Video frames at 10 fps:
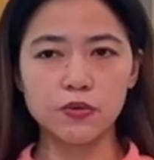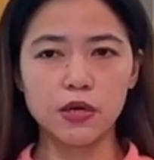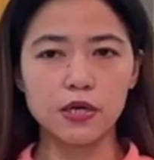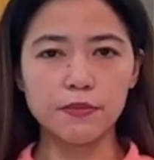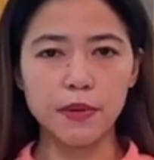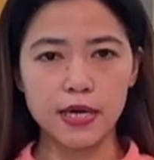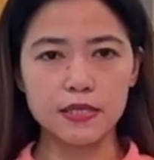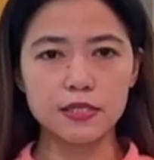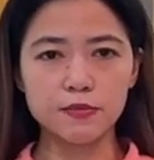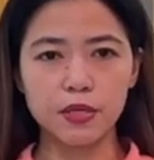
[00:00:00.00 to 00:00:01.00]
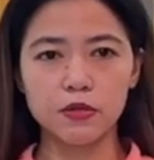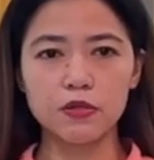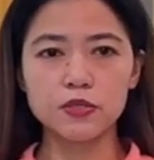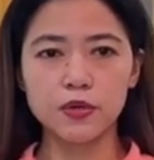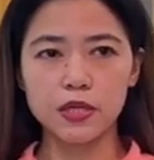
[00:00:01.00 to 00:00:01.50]
to our minds but
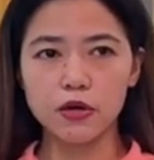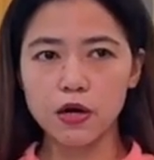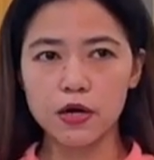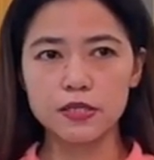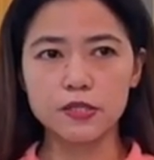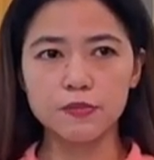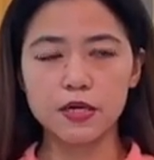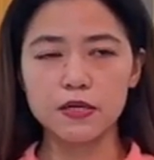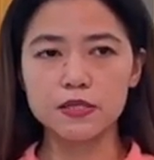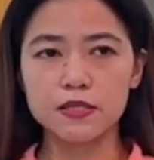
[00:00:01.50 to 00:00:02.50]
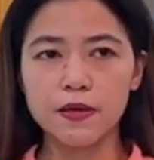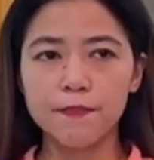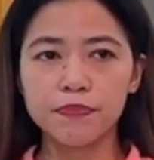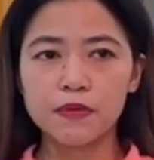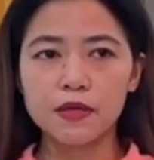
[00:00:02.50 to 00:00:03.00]
also in our hearts because
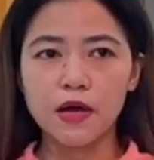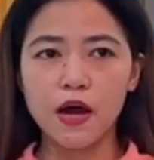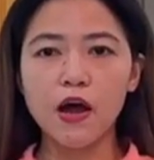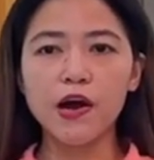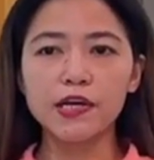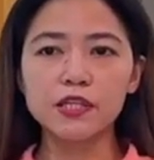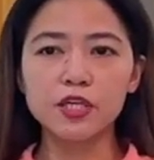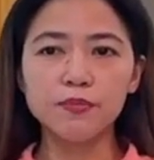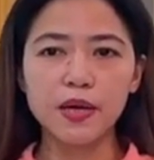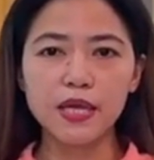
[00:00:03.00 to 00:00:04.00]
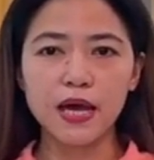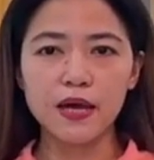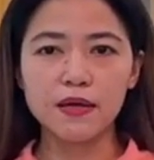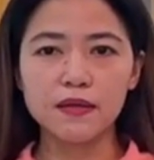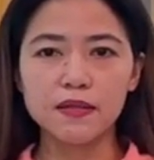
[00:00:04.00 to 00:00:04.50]
ang heart gibaya
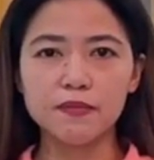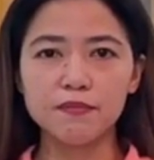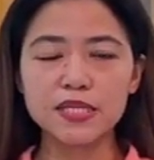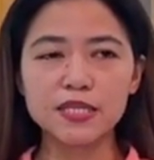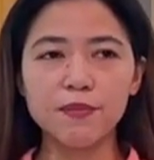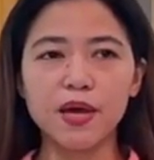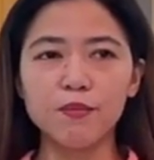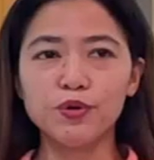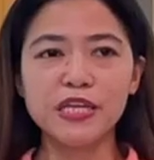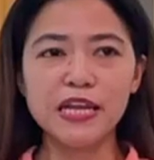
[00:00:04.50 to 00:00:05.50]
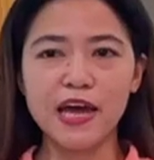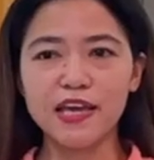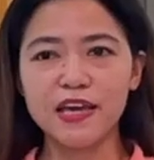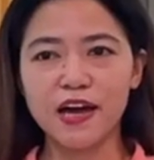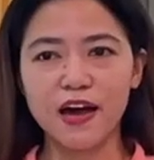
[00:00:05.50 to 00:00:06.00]
maski ba mo
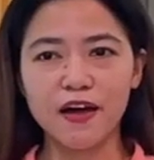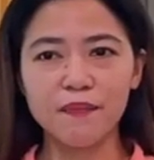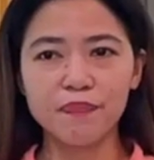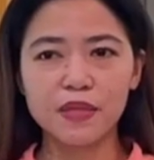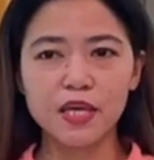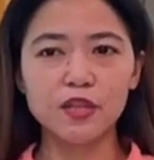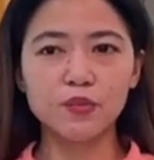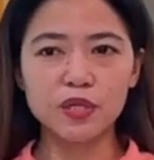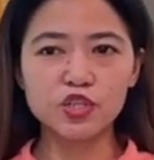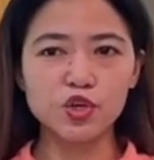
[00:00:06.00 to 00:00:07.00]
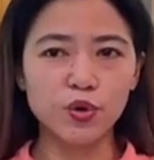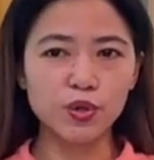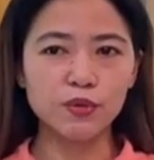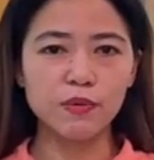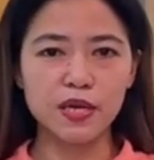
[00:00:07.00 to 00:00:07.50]
deny ka it will
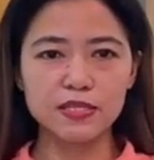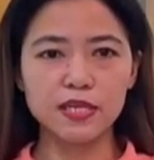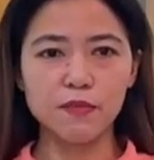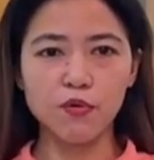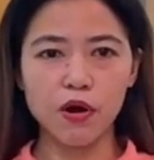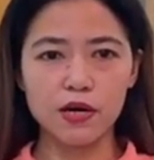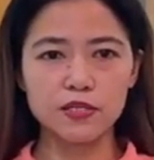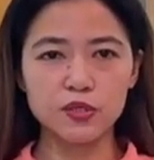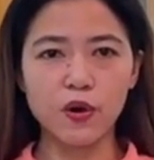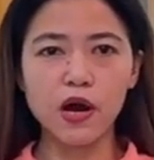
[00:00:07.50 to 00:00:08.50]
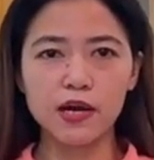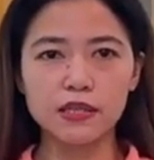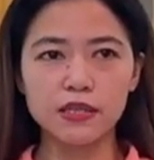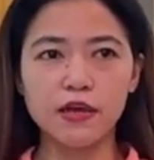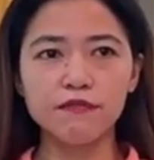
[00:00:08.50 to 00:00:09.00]
show gibaya sa imong heart so ang
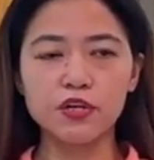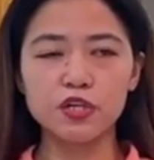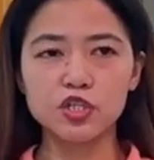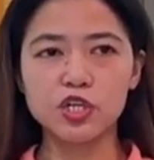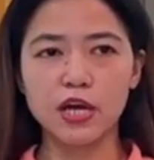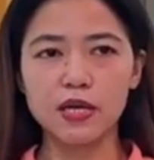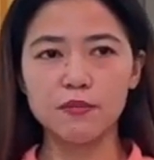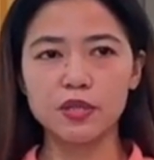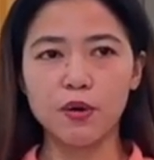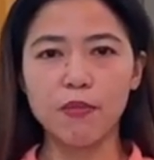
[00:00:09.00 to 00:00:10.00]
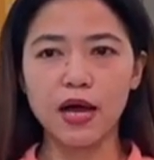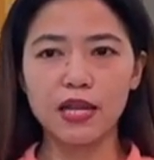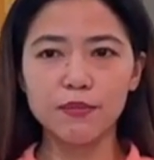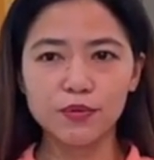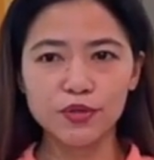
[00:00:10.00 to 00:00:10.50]
heart never gid siya kanabitong
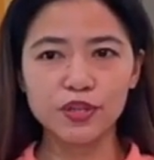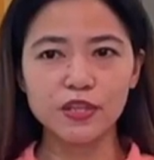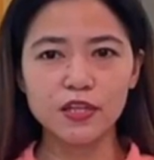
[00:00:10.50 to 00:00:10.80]
makalimot